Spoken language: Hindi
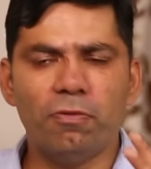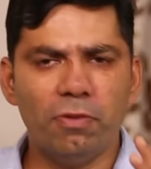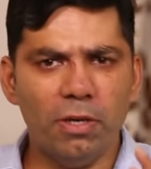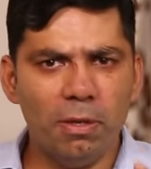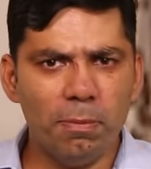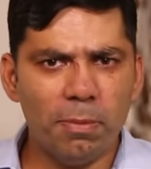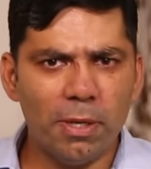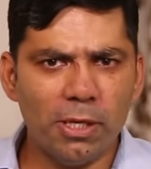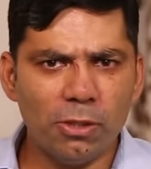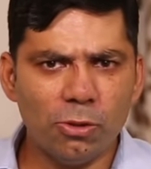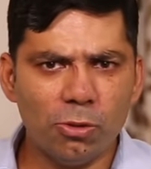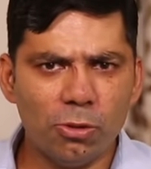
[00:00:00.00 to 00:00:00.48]
जो
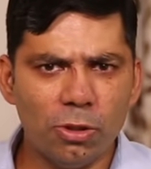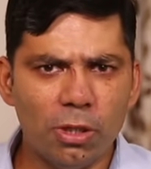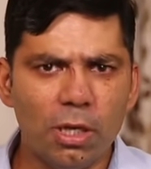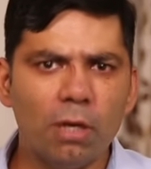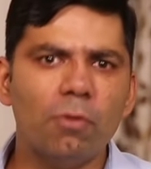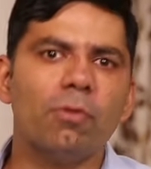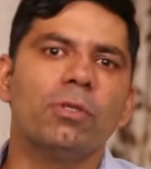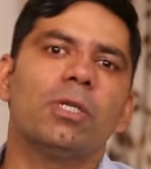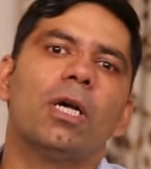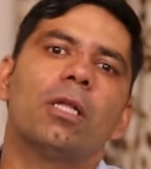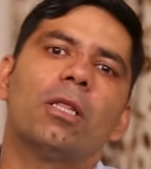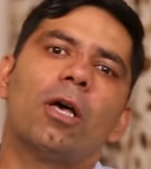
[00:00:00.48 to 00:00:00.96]
फीमेल्स
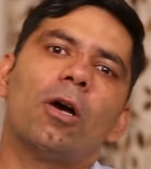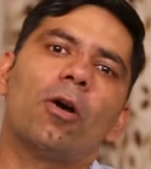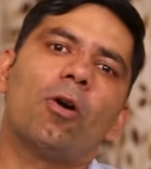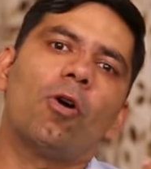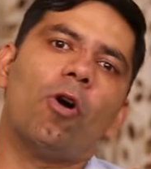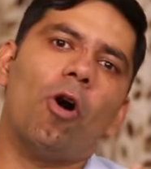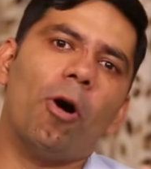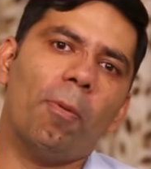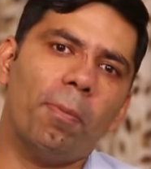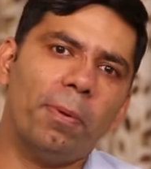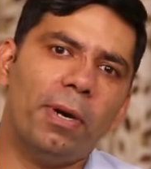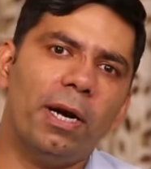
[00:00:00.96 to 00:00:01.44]
होती हैं वो ज़्यादा
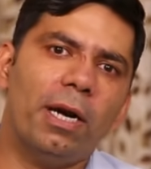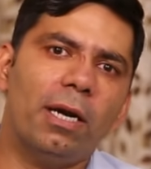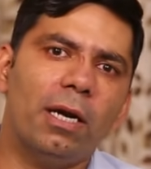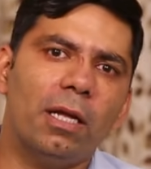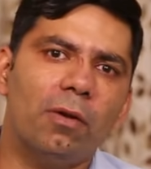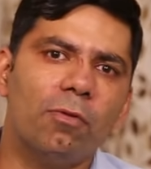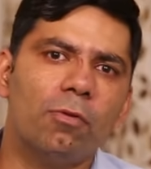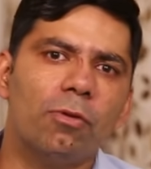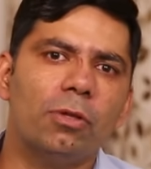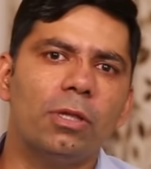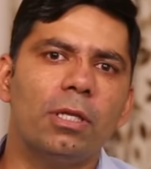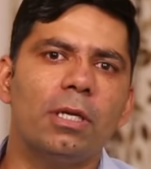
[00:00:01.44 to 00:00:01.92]

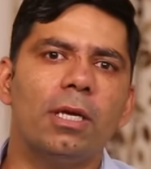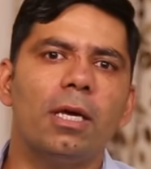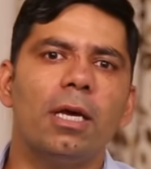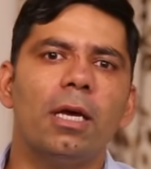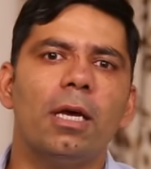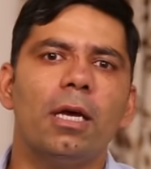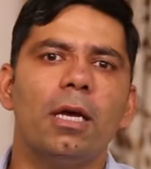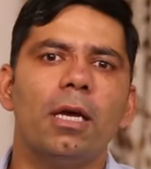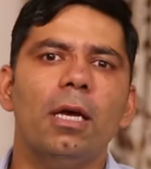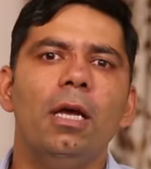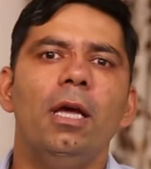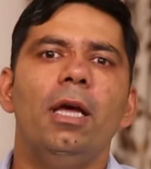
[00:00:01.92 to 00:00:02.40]
कोऑपरेटिव होती
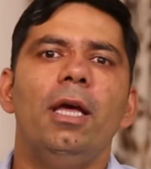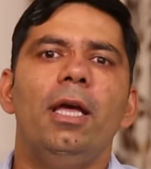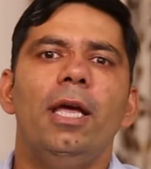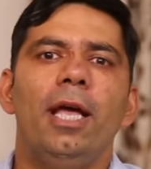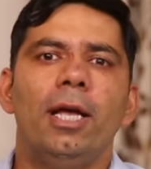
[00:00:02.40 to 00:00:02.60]
हैं